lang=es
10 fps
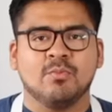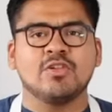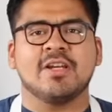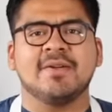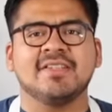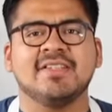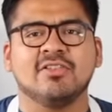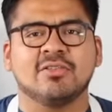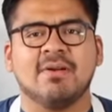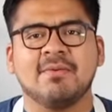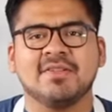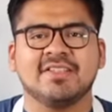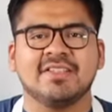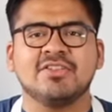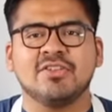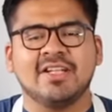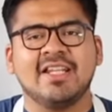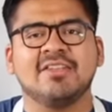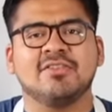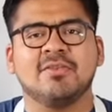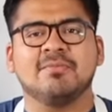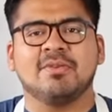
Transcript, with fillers: Muchas veces no tomamos atención en eso,